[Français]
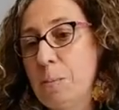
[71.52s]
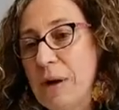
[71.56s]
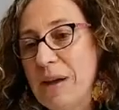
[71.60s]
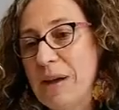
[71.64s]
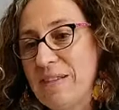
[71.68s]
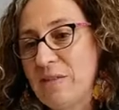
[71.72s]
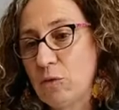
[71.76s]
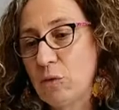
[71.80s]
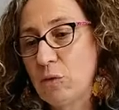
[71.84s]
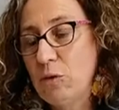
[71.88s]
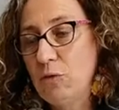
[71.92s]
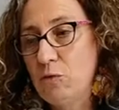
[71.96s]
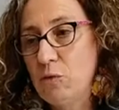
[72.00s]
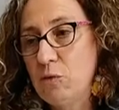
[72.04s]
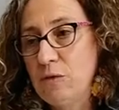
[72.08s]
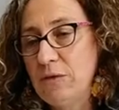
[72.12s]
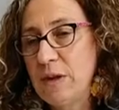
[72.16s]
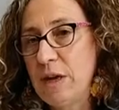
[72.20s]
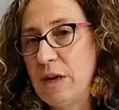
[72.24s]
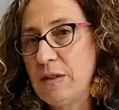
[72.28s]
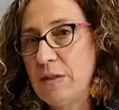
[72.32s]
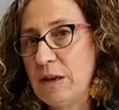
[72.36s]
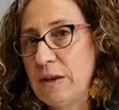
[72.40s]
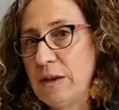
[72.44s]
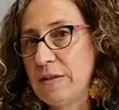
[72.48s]
parce que
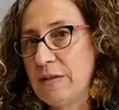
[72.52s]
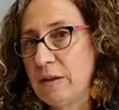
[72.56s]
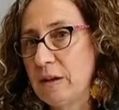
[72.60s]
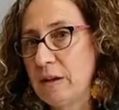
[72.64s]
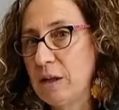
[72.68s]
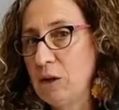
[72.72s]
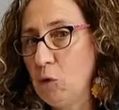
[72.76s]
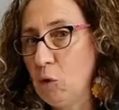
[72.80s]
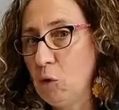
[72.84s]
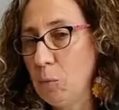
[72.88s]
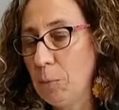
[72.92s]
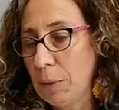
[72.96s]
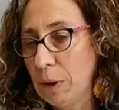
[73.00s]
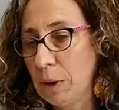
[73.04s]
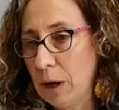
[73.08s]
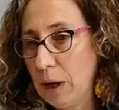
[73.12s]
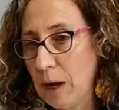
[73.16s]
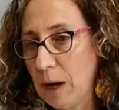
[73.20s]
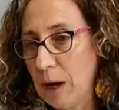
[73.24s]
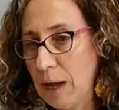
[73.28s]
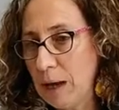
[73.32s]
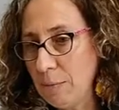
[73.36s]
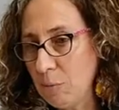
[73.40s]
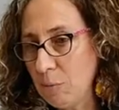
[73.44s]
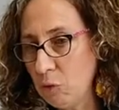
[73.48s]
vous êtes inscrit au
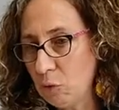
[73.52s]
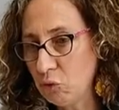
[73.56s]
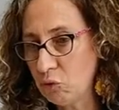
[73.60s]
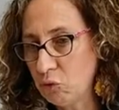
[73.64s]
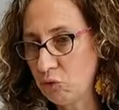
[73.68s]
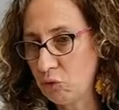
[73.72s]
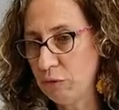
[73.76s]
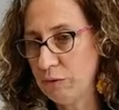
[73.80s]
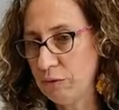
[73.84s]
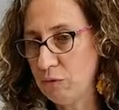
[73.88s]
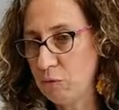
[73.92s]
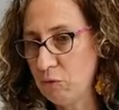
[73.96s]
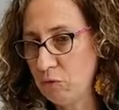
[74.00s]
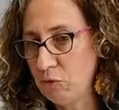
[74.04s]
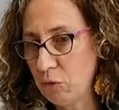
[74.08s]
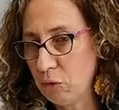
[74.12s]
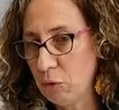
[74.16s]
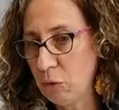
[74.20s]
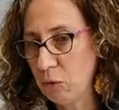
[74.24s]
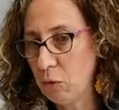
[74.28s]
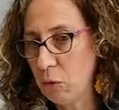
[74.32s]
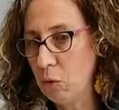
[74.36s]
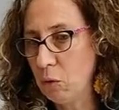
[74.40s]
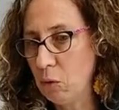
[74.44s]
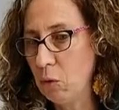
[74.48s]
préalable, donc je vous
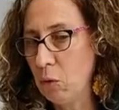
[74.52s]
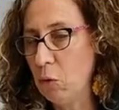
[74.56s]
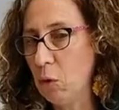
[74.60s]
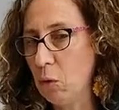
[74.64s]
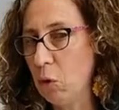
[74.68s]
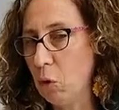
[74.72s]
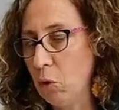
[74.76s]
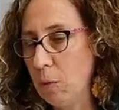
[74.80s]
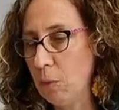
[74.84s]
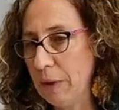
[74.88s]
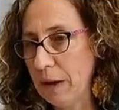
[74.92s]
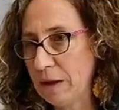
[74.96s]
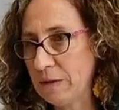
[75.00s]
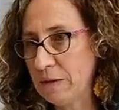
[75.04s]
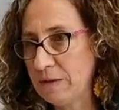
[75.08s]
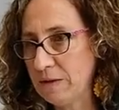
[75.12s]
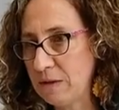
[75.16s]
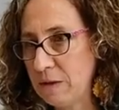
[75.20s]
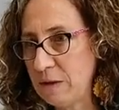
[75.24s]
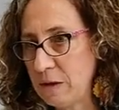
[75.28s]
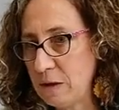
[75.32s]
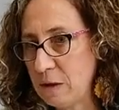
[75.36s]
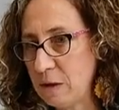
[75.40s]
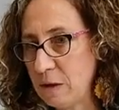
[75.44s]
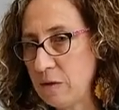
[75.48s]
en
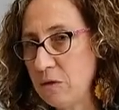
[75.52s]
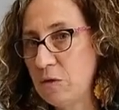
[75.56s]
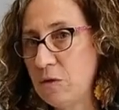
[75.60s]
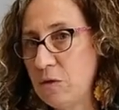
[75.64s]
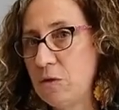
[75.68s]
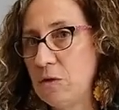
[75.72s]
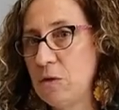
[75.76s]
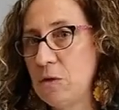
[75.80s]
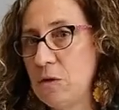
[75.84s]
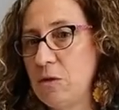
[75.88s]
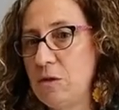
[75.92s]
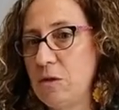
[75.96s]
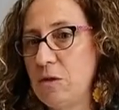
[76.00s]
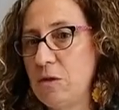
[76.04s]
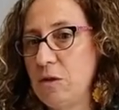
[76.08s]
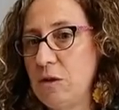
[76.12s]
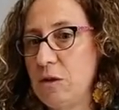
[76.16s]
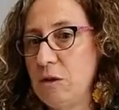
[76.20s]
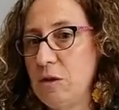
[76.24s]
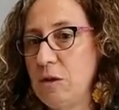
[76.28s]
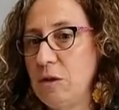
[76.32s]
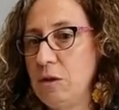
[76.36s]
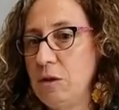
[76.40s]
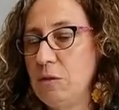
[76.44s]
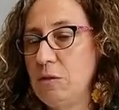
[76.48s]
remercie.
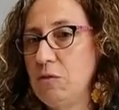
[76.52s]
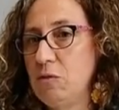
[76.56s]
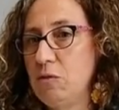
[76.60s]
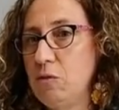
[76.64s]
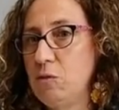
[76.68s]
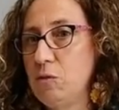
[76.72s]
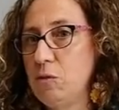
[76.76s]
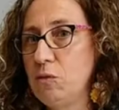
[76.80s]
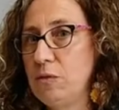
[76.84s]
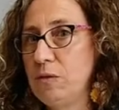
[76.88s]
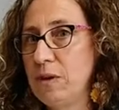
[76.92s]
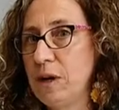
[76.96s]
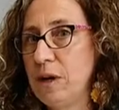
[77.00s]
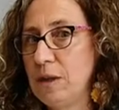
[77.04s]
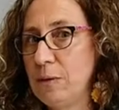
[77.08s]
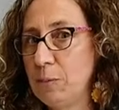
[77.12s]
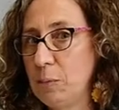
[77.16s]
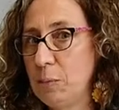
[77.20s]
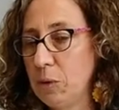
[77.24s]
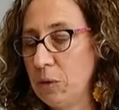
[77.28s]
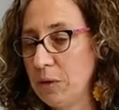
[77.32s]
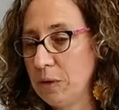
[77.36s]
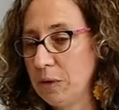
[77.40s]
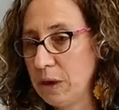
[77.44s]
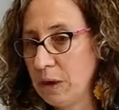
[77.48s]
Ceci dit, vous
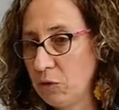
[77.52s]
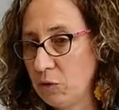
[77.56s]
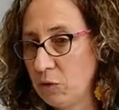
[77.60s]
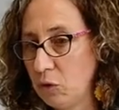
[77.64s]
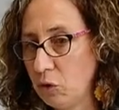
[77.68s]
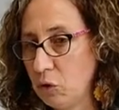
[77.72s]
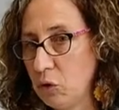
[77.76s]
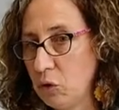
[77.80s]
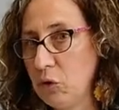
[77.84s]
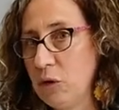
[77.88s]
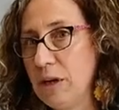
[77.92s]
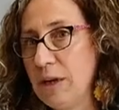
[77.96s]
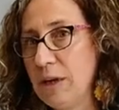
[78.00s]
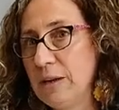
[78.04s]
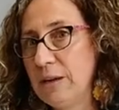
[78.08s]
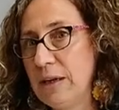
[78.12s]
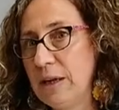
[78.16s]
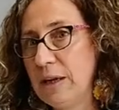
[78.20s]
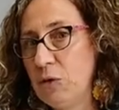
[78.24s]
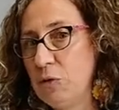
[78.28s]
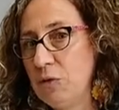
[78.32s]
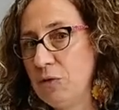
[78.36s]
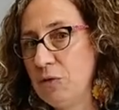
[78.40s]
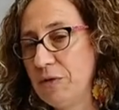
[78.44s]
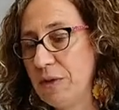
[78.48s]
êtes peut-être
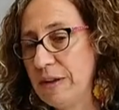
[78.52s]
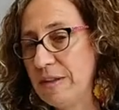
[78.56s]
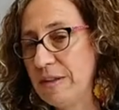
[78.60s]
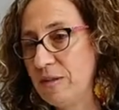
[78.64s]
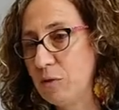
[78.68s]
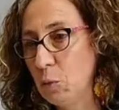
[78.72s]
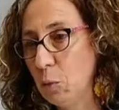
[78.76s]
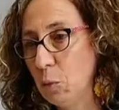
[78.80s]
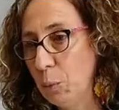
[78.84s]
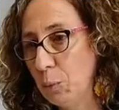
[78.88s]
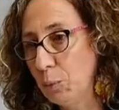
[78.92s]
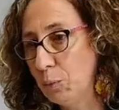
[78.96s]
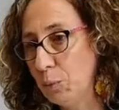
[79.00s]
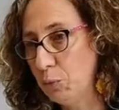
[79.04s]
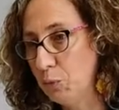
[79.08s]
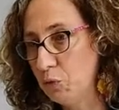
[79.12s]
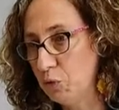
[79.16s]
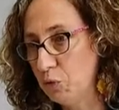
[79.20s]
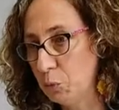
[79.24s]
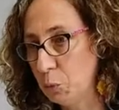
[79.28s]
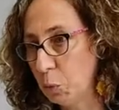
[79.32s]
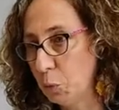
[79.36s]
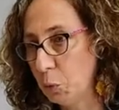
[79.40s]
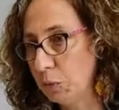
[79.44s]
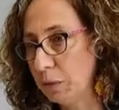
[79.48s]
connecté de façon plus
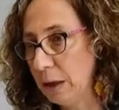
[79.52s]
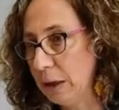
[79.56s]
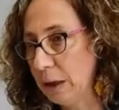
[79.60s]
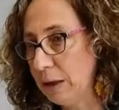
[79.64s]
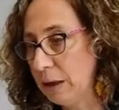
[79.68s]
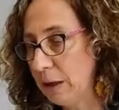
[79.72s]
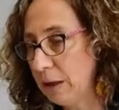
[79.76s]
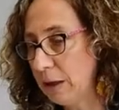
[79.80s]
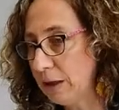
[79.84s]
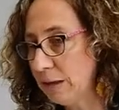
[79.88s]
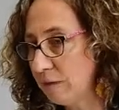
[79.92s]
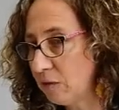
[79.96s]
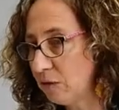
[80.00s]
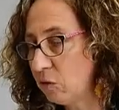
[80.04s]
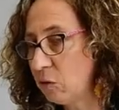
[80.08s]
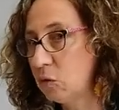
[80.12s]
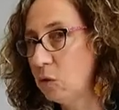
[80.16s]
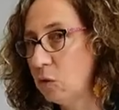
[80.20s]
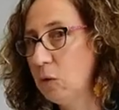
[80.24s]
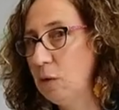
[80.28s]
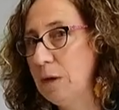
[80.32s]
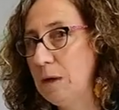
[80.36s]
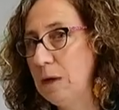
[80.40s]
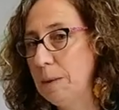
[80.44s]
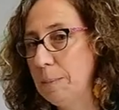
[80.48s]
spontanée,
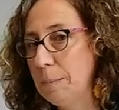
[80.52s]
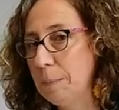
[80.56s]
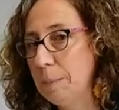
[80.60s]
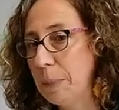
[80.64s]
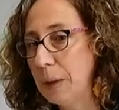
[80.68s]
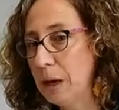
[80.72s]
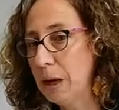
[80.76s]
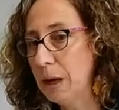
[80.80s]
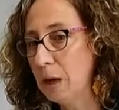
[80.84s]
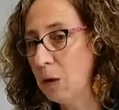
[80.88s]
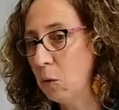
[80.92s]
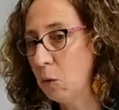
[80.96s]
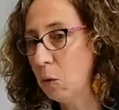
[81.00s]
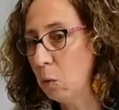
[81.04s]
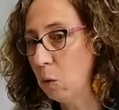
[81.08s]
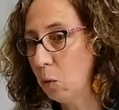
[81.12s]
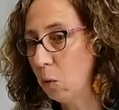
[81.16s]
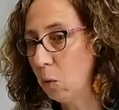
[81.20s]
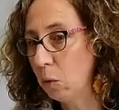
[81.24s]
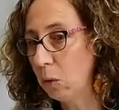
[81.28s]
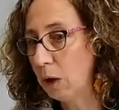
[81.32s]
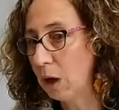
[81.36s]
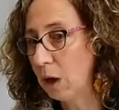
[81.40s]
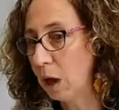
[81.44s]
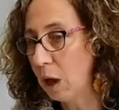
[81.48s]
ce n'est pas
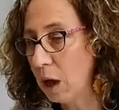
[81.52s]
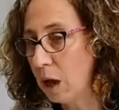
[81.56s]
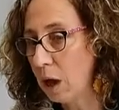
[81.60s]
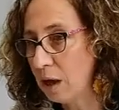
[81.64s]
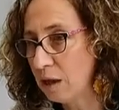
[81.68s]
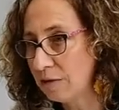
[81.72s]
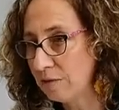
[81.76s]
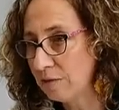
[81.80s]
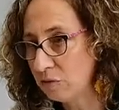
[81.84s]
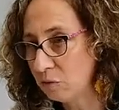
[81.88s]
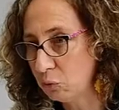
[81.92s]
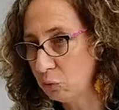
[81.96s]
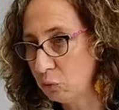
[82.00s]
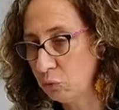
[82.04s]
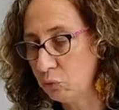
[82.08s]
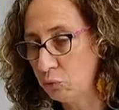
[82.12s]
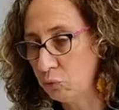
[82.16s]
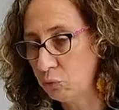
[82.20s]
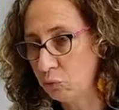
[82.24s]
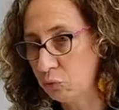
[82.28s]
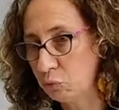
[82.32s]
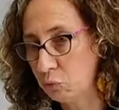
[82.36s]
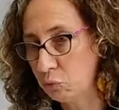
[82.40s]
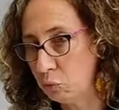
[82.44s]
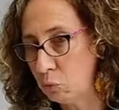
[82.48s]
euh, grave
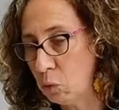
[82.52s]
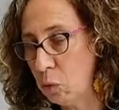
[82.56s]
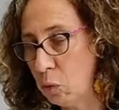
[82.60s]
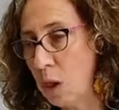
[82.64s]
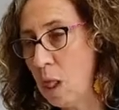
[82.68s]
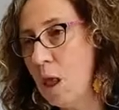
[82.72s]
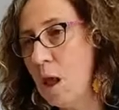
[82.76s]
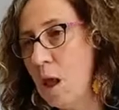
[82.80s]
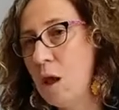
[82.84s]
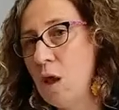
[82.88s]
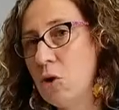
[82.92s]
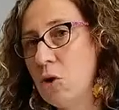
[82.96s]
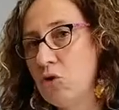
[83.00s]
du tout.